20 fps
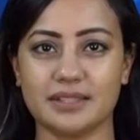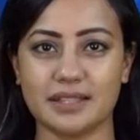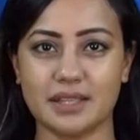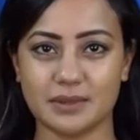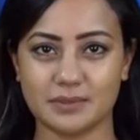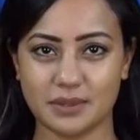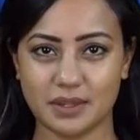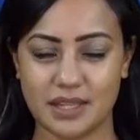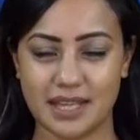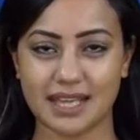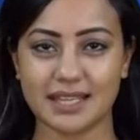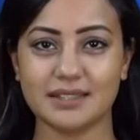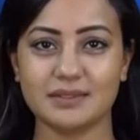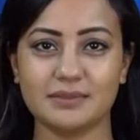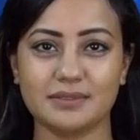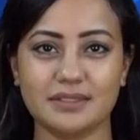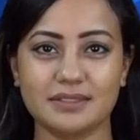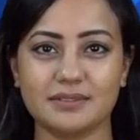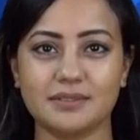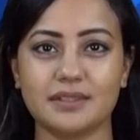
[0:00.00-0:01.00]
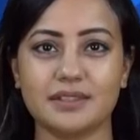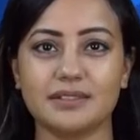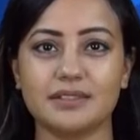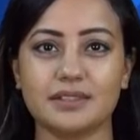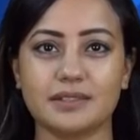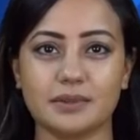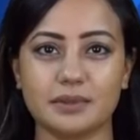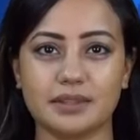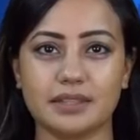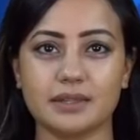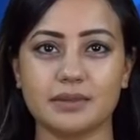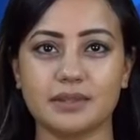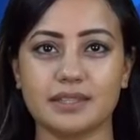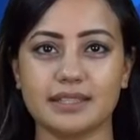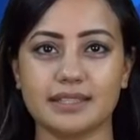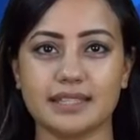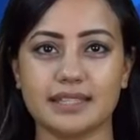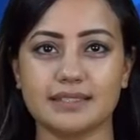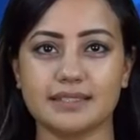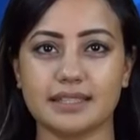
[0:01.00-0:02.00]
Ma thérapie musicale est
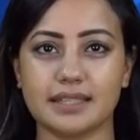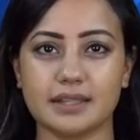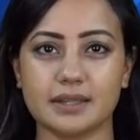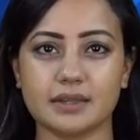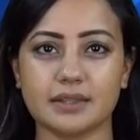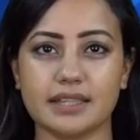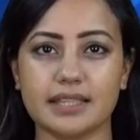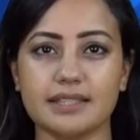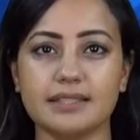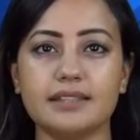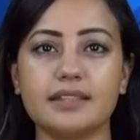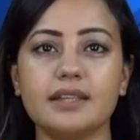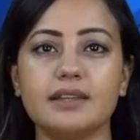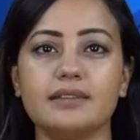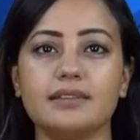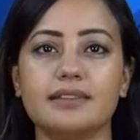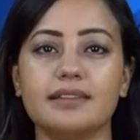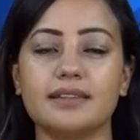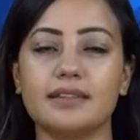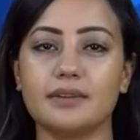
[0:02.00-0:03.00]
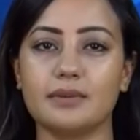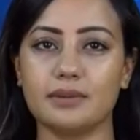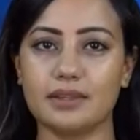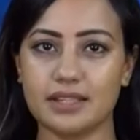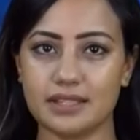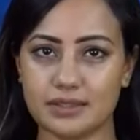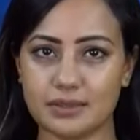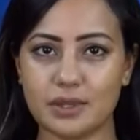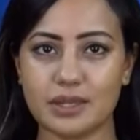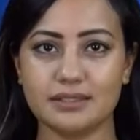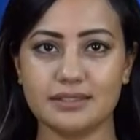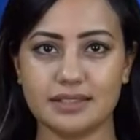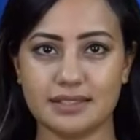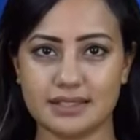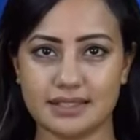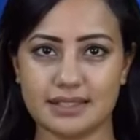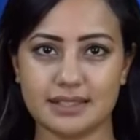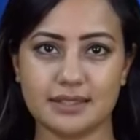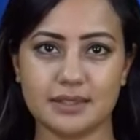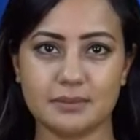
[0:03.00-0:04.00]
terminée, j'ai guéri, a écrit le
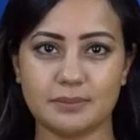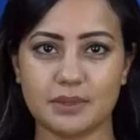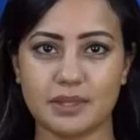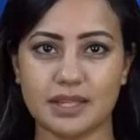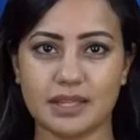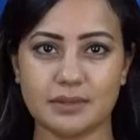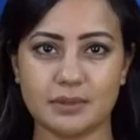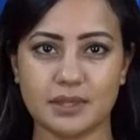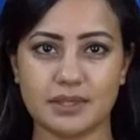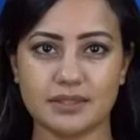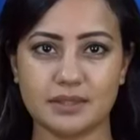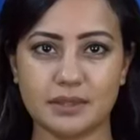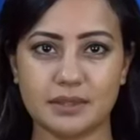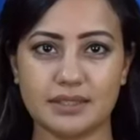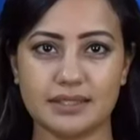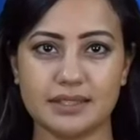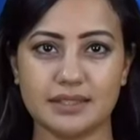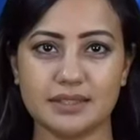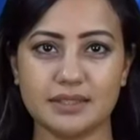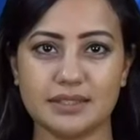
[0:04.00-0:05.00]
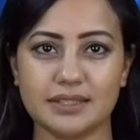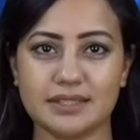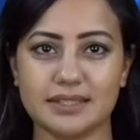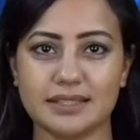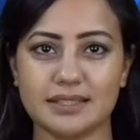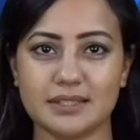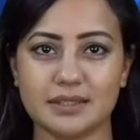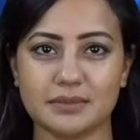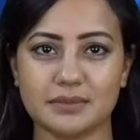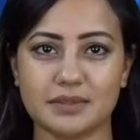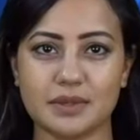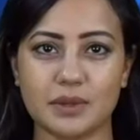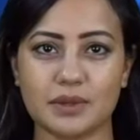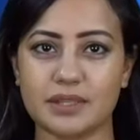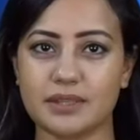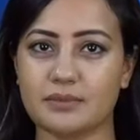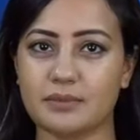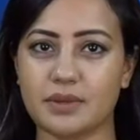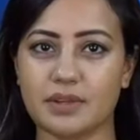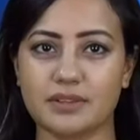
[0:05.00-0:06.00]
rappeur belge sur le réseau social,
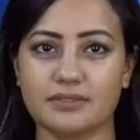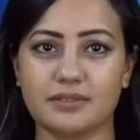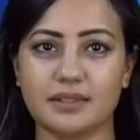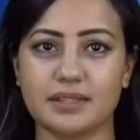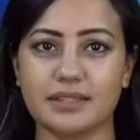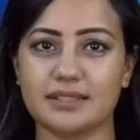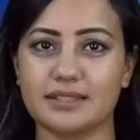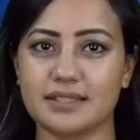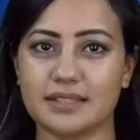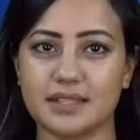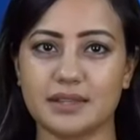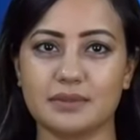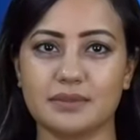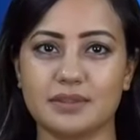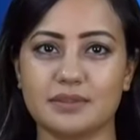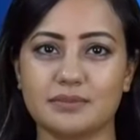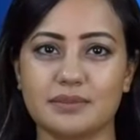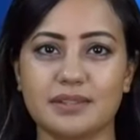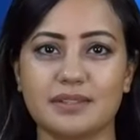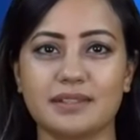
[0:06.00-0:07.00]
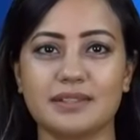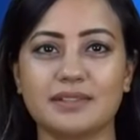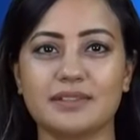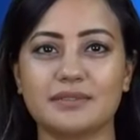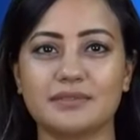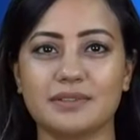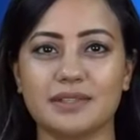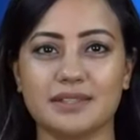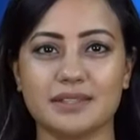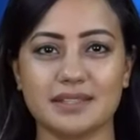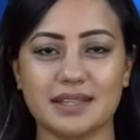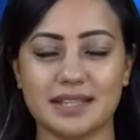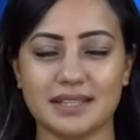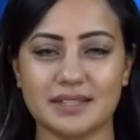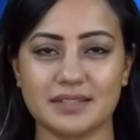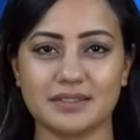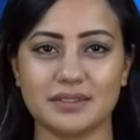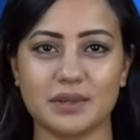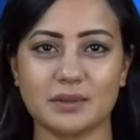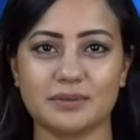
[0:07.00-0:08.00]
profitant de cette publication pour remercier ses
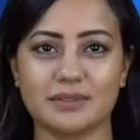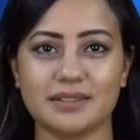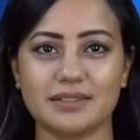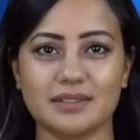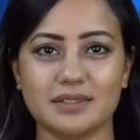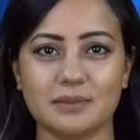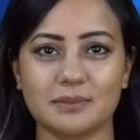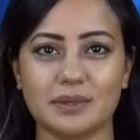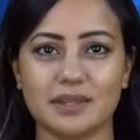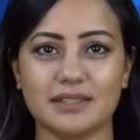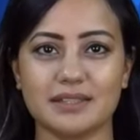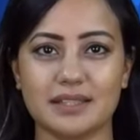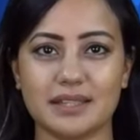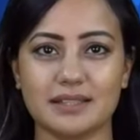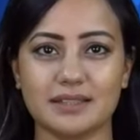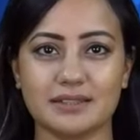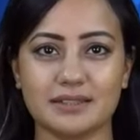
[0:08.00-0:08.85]
fans et leur dire à l'année